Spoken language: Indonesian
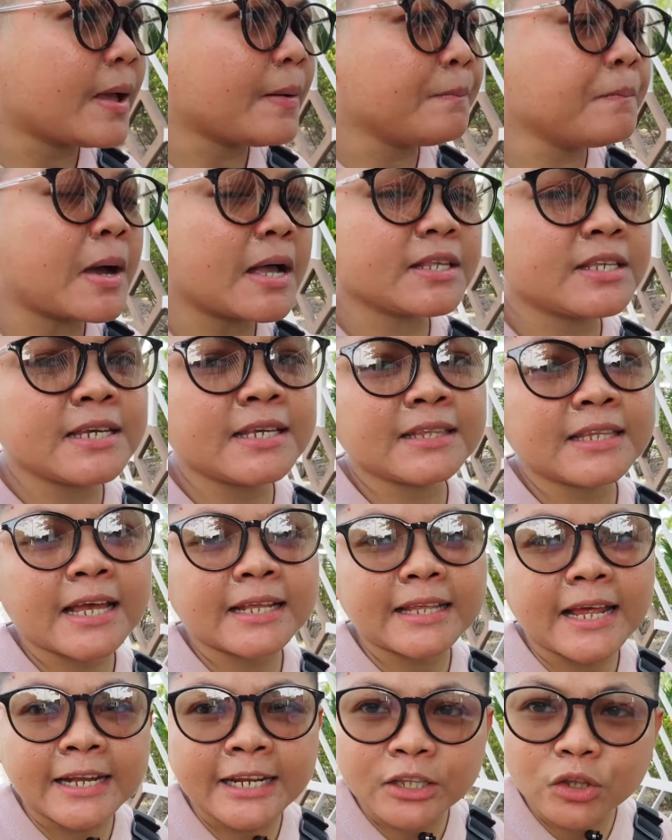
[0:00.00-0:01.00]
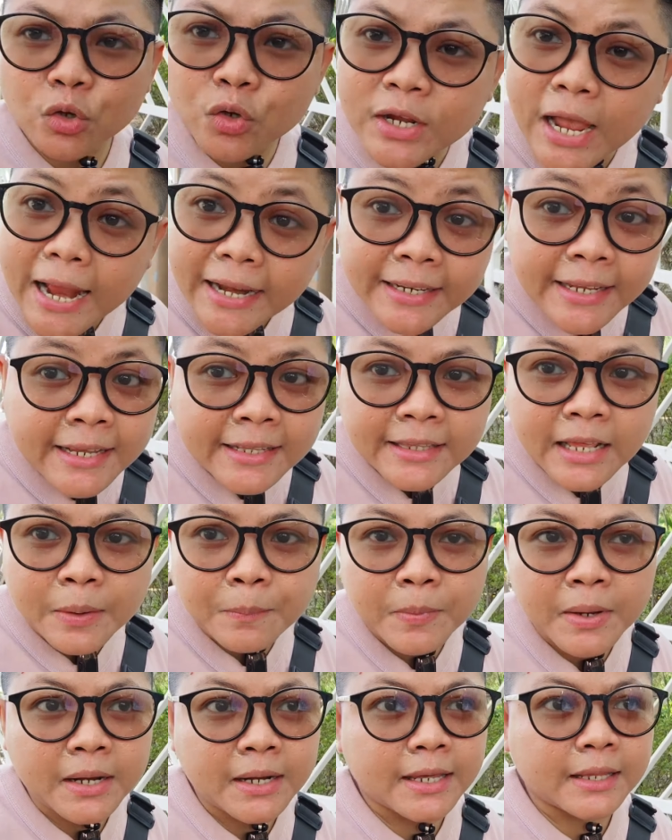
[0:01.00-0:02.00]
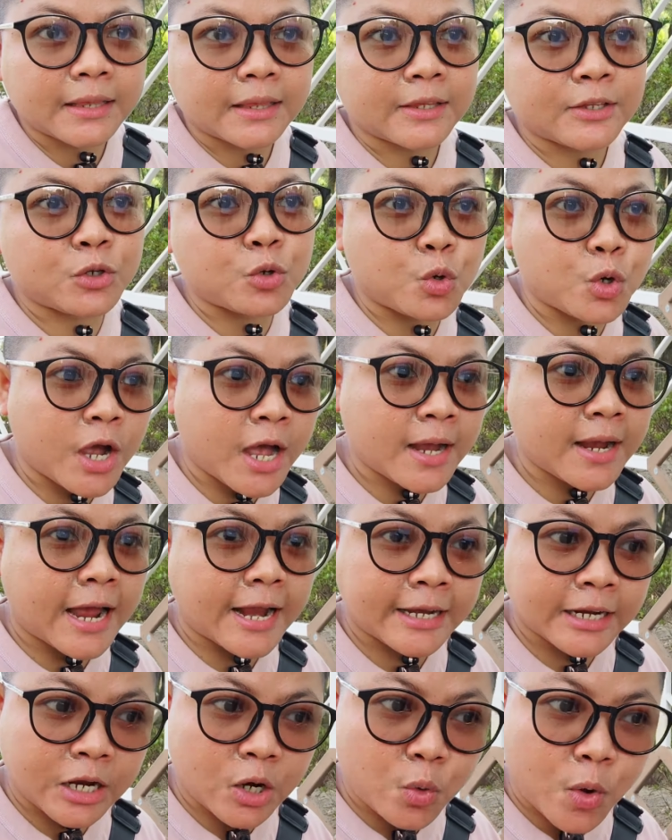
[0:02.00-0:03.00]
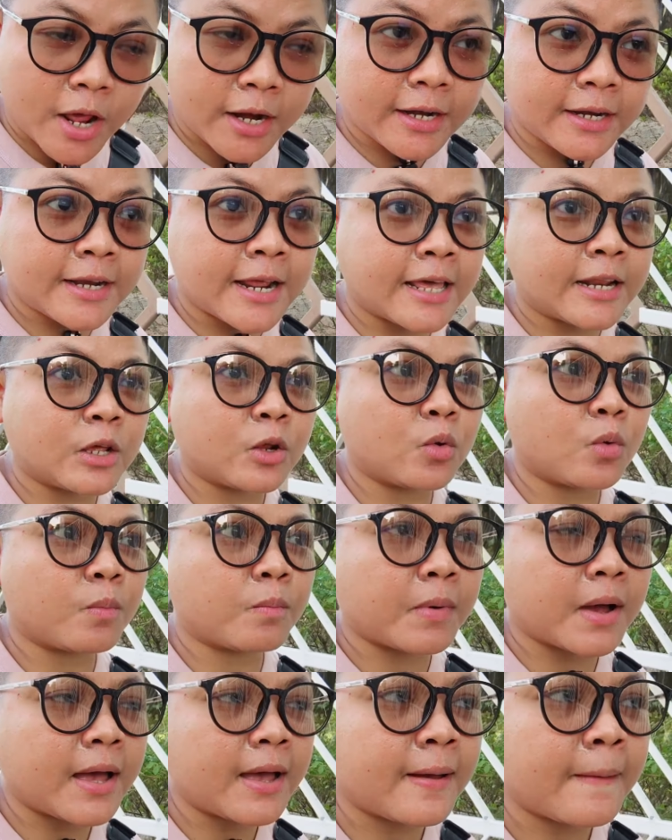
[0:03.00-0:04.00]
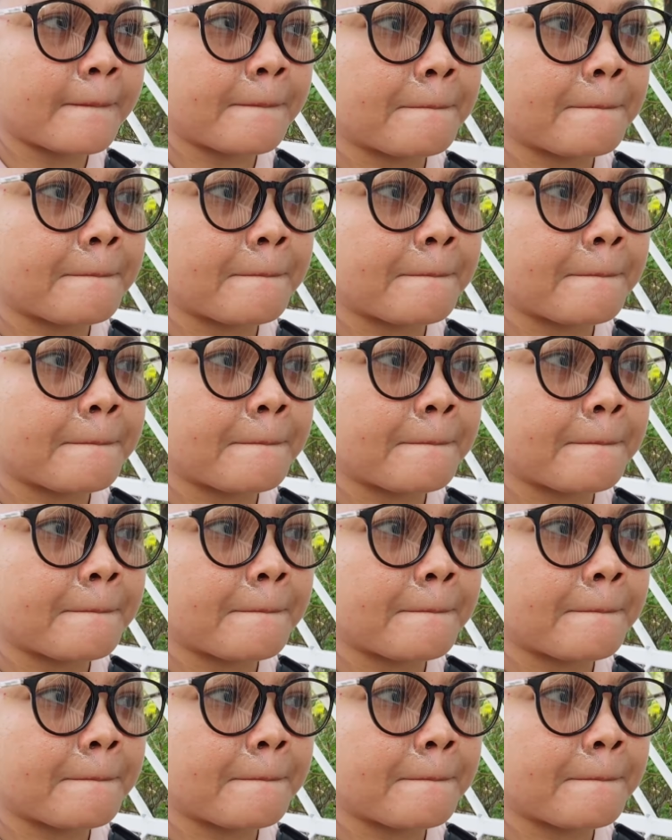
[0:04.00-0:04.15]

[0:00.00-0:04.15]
Mbak Cinta tadi tuh nggak diinterminit, juga nggak dikeluarin dari rumah,